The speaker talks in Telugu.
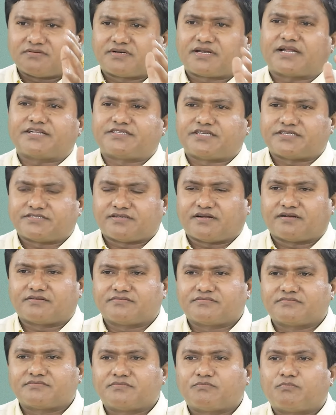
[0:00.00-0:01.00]
ట్రై చేశాడు
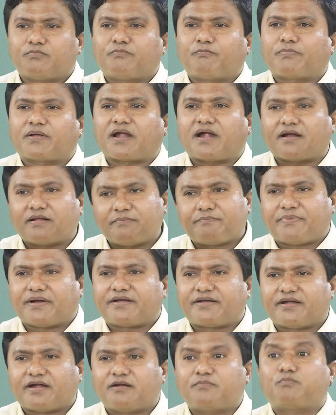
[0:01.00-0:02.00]
ప్రాణం
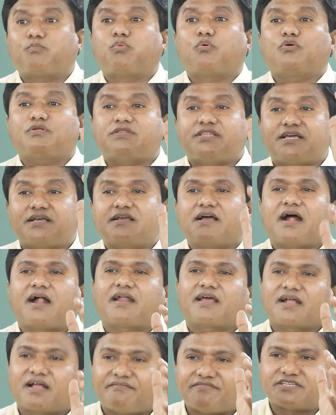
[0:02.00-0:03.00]
పెట్టాడు పూర్తి
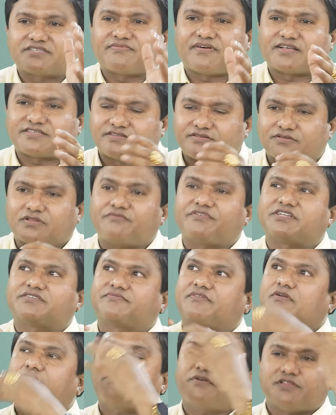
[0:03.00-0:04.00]
గాఢంగా విశ్వాసంతో
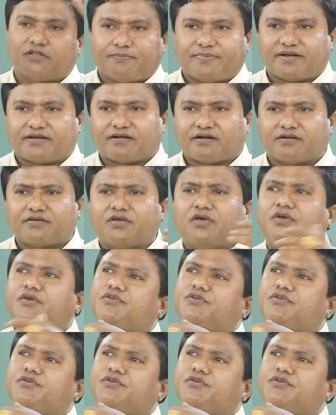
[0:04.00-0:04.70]
విశ్వంలోకి వదిలిపెట్టాడు